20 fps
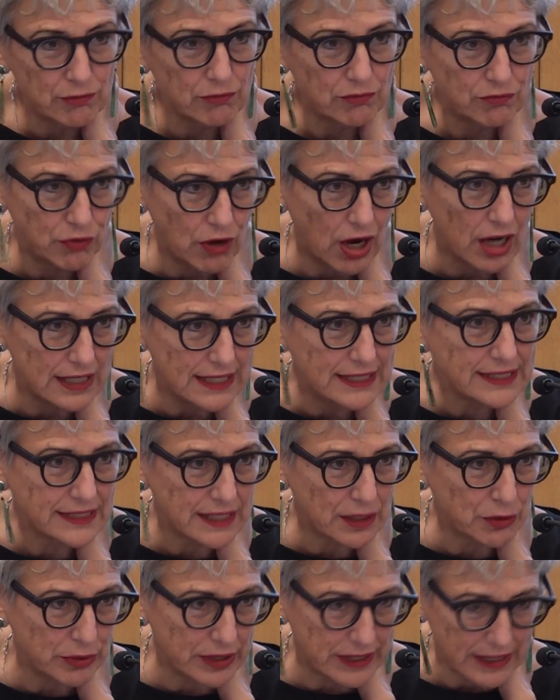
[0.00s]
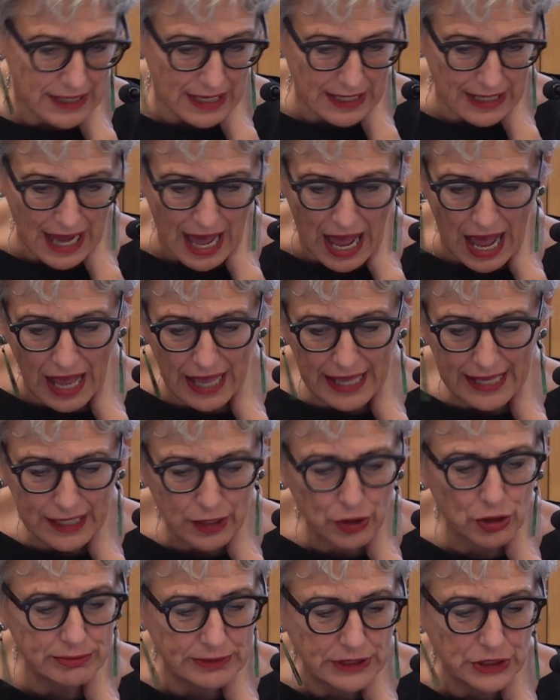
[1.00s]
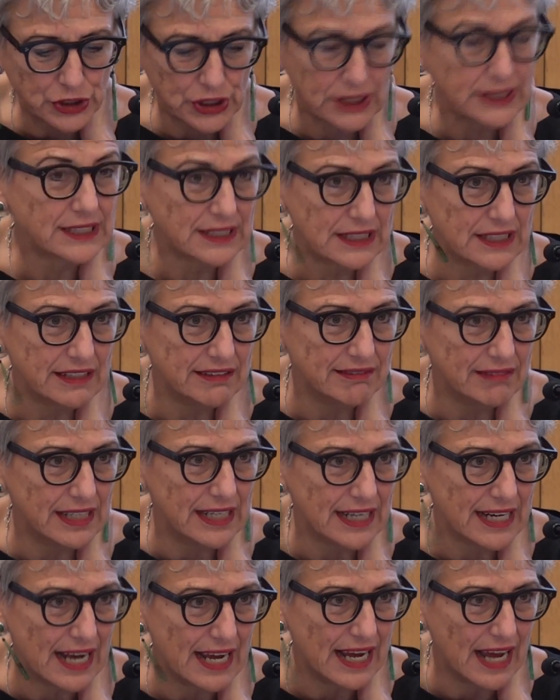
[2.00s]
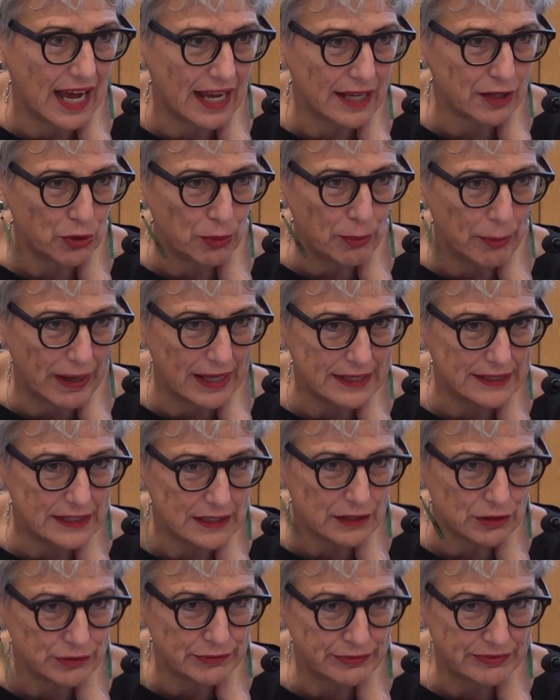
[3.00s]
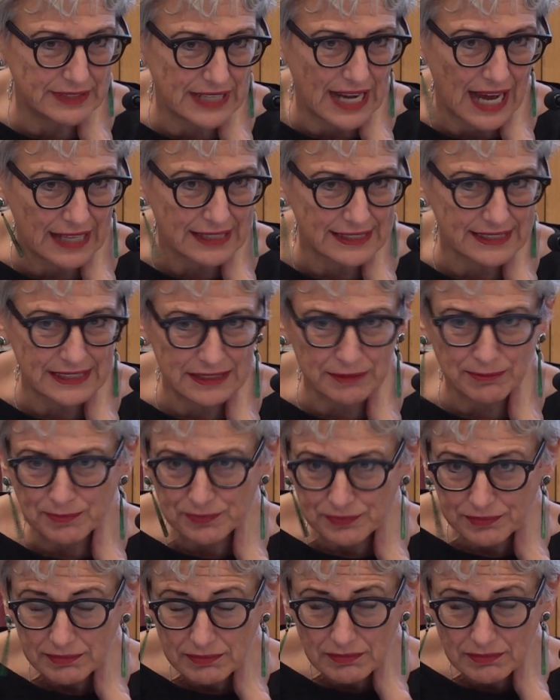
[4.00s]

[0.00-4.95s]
vuole seguirla e comincia a scrivere ai compagni confinati.